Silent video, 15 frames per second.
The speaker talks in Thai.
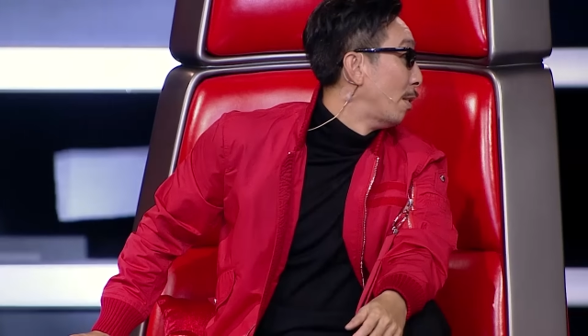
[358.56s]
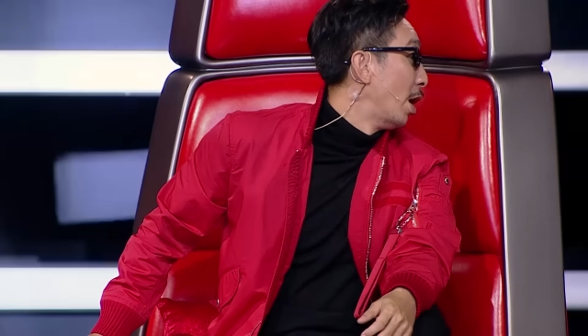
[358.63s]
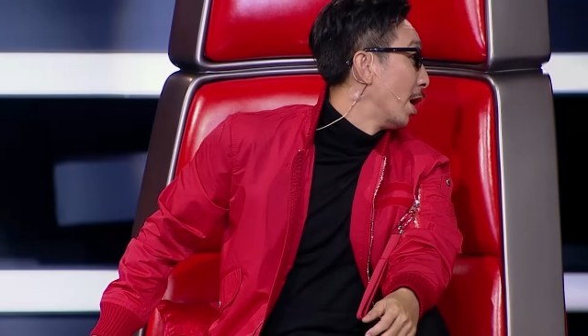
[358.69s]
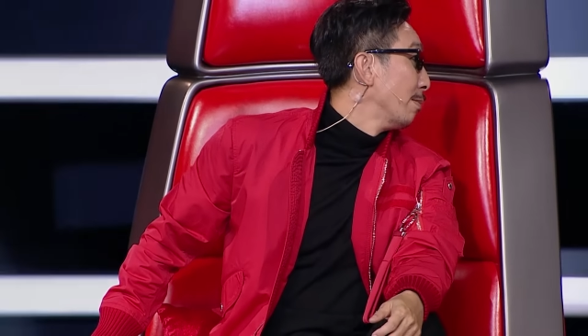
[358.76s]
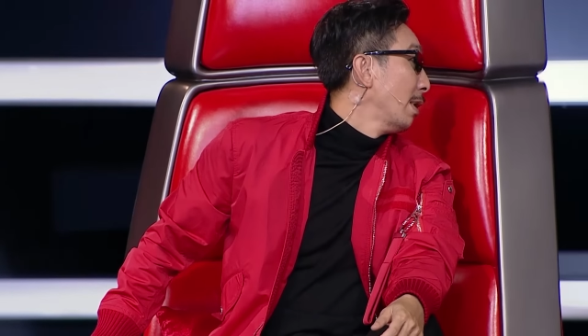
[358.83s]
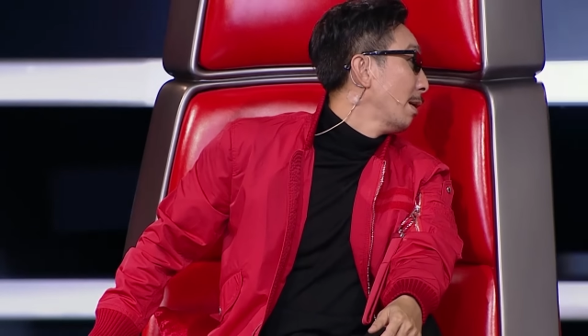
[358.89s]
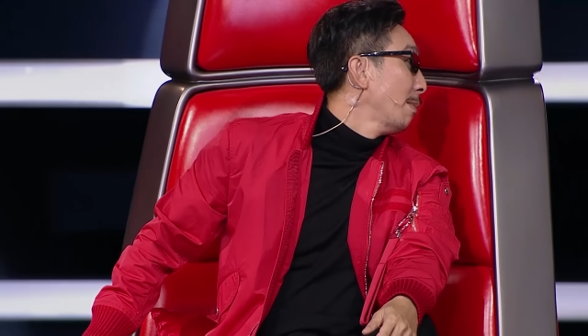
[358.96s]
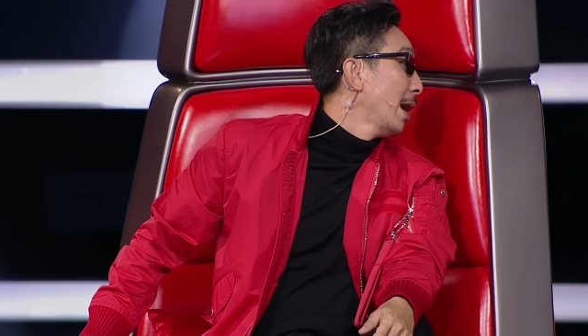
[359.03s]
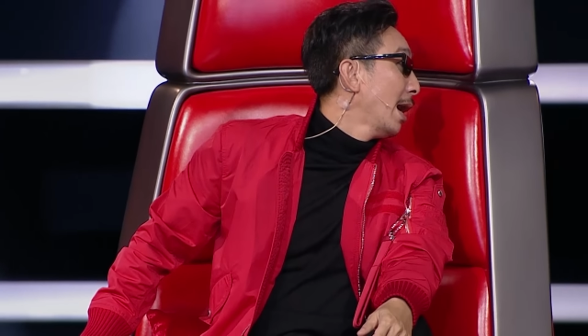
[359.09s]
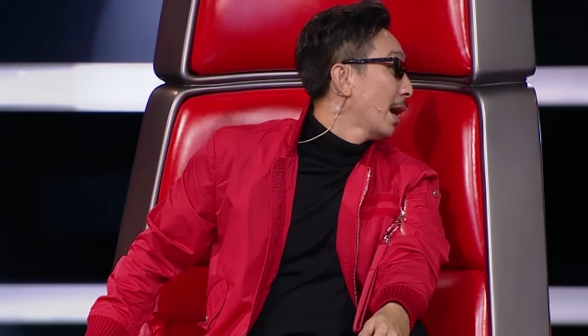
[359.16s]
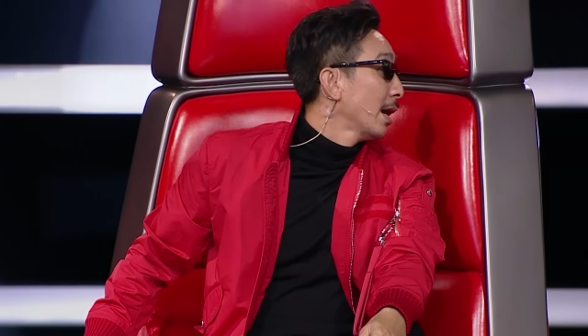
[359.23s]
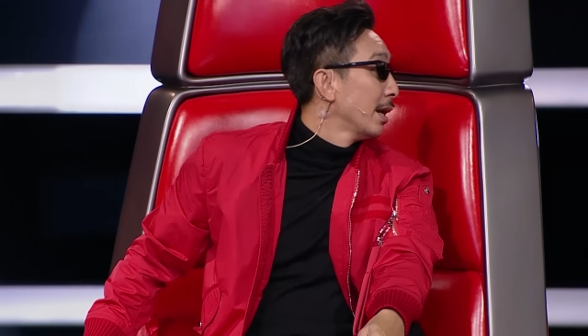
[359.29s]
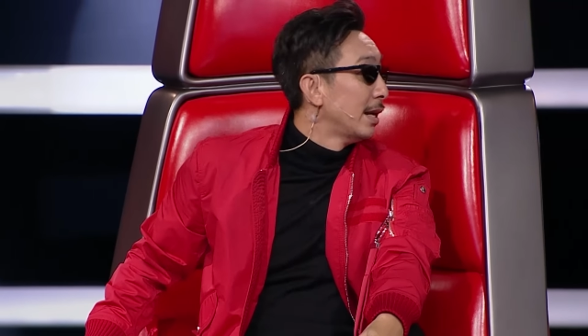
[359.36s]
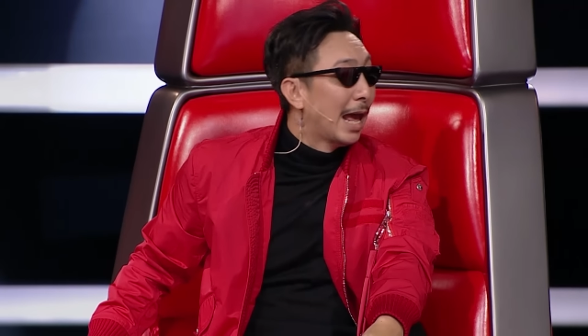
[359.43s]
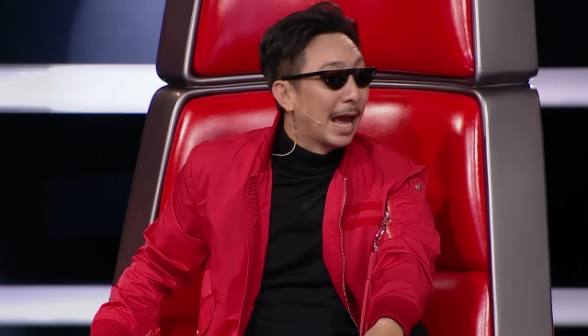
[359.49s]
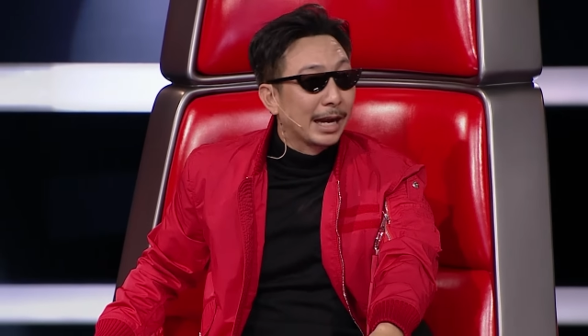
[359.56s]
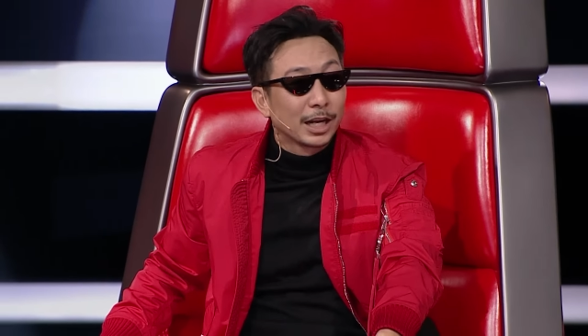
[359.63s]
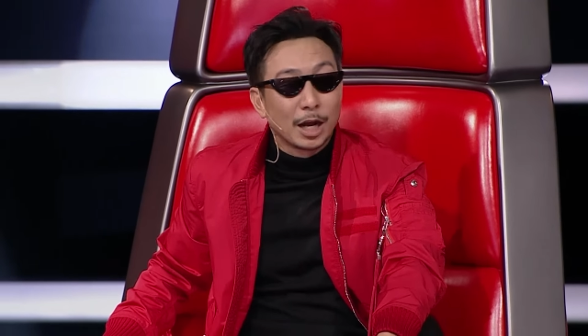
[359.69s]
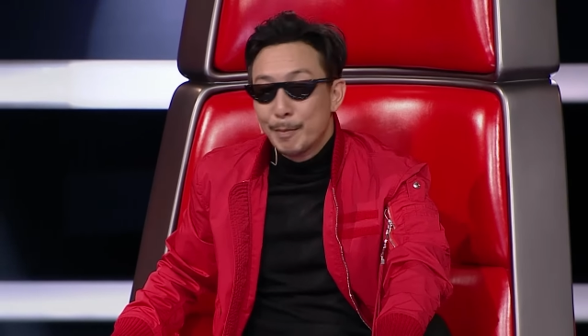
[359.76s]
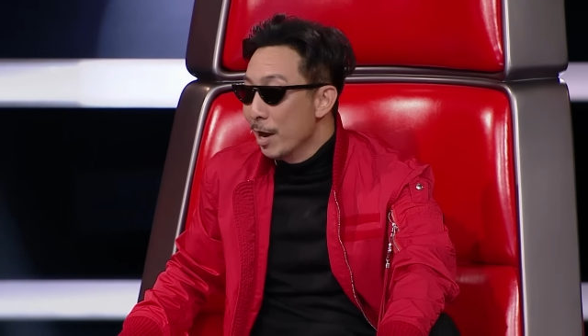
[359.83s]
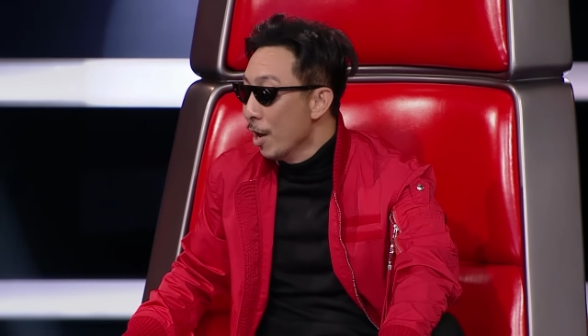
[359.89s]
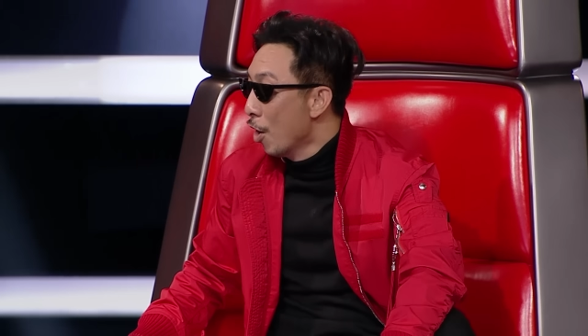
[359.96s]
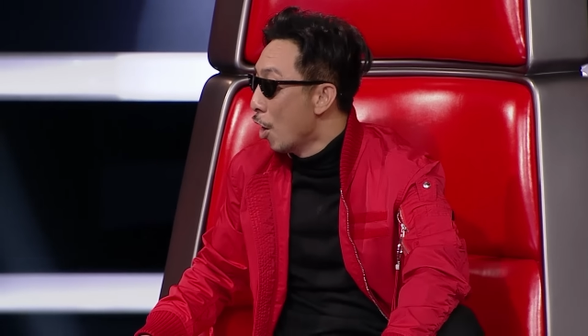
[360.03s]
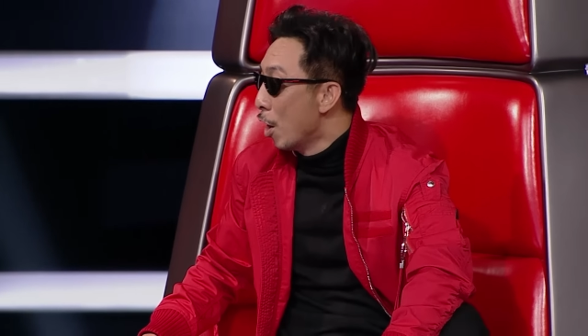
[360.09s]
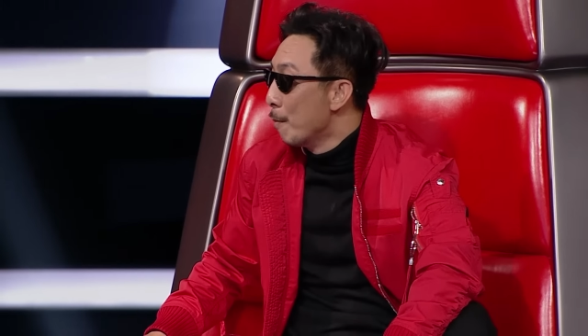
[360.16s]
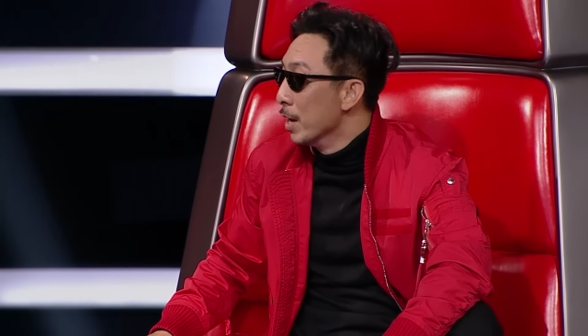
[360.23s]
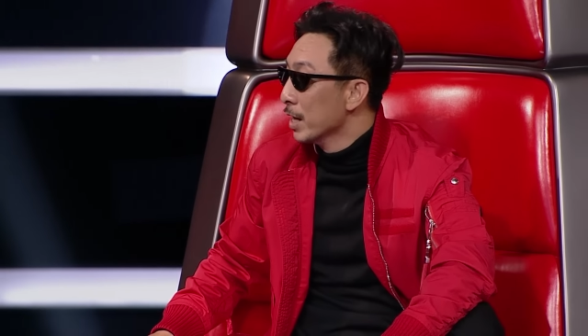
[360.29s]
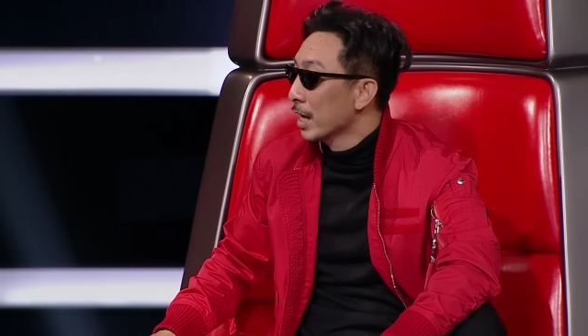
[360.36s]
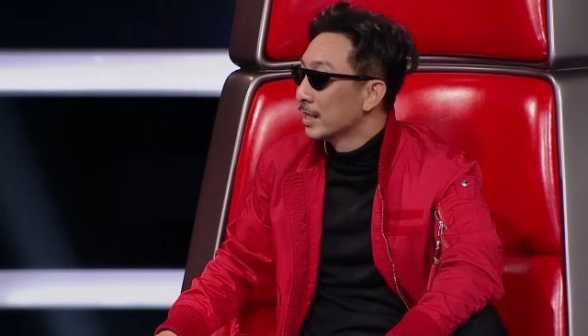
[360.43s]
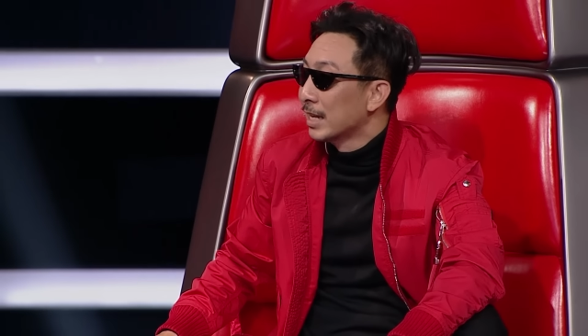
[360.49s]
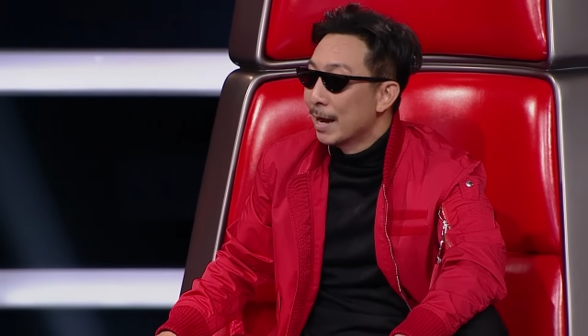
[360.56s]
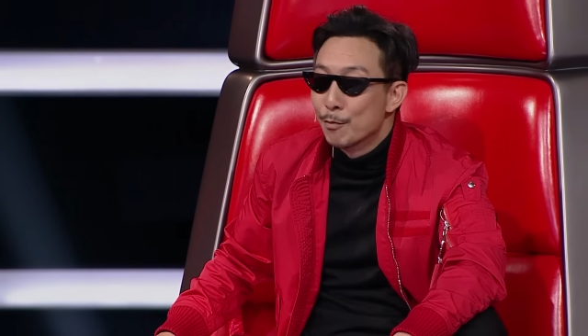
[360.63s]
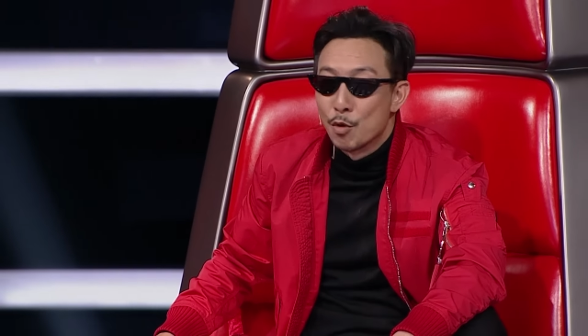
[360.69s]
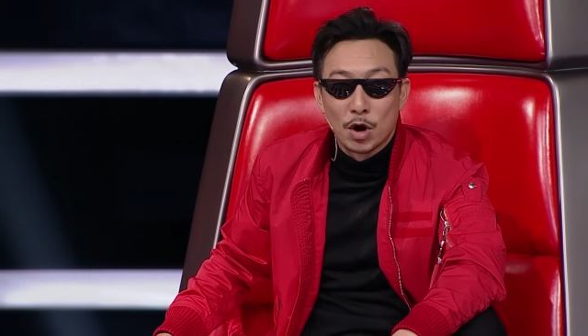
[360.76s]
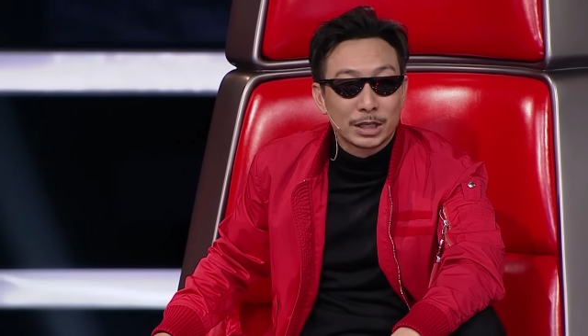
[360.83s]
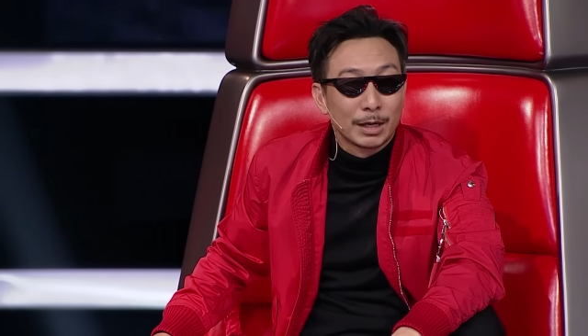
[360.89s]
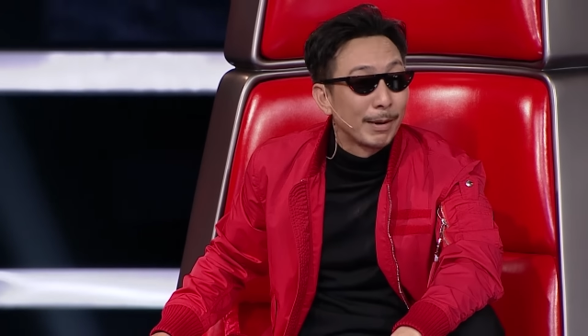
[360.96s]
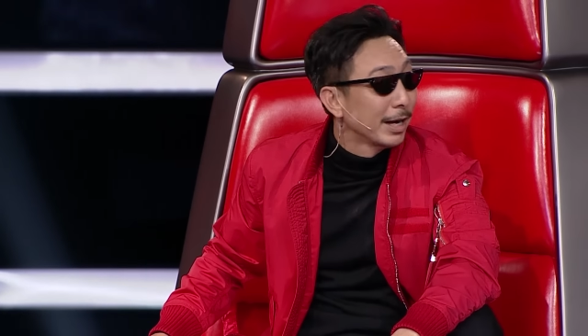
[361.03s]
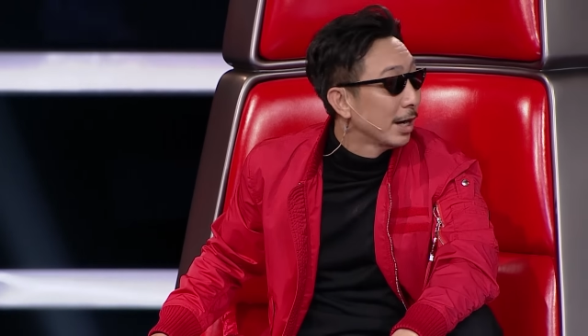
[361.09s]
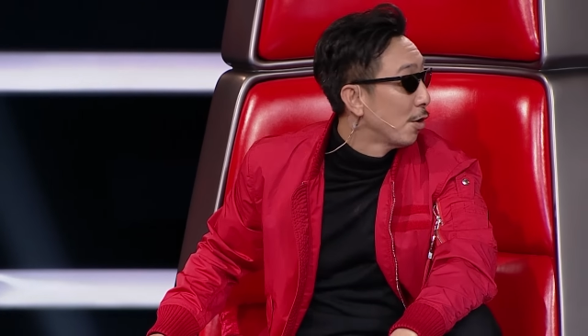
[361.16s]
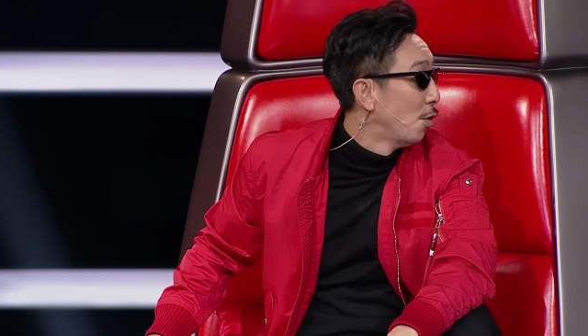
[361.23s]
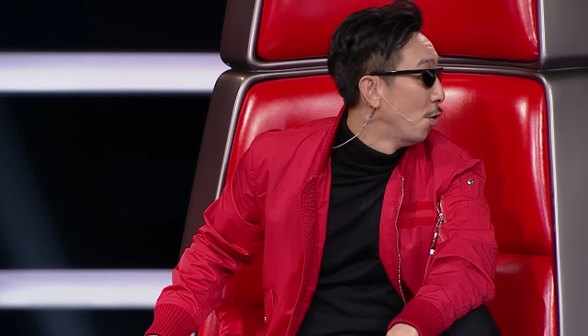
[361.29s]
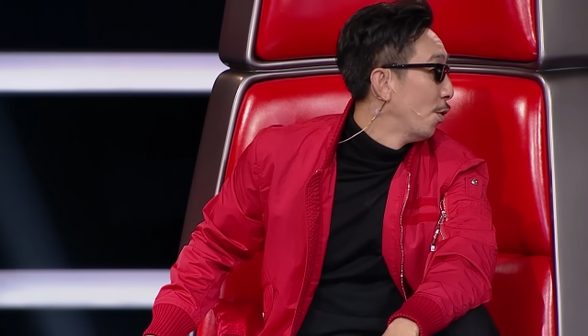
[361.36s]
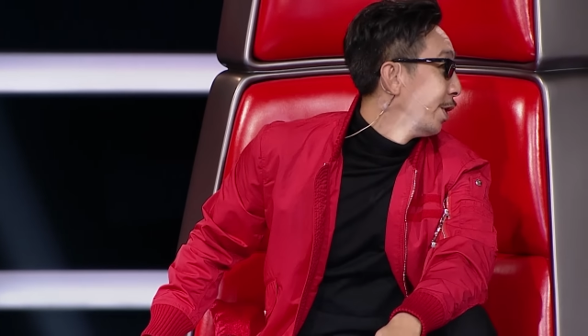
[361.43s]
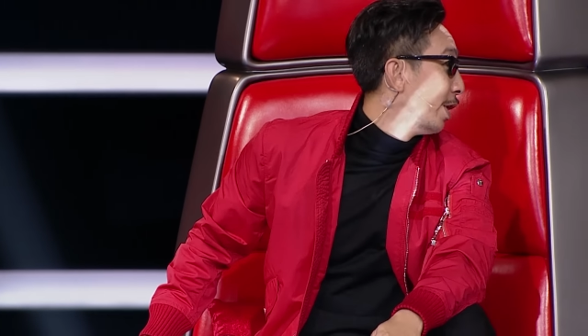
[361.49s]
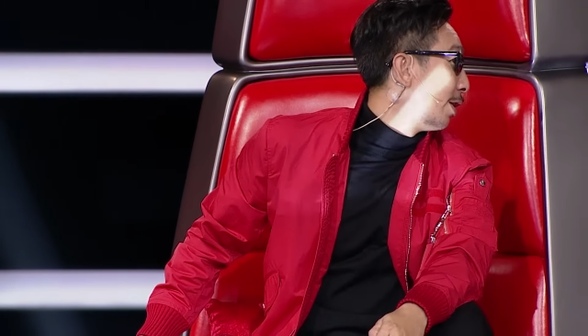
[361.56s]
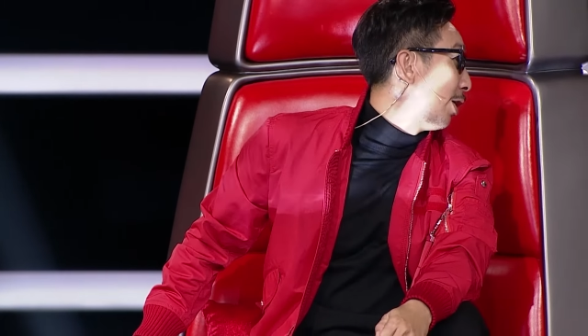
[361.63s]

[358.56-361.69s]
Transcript: เหมาะกันมากๆแดดก็ไม่ออกมึงจะใส่หมวกทำไมทั้งคู่เล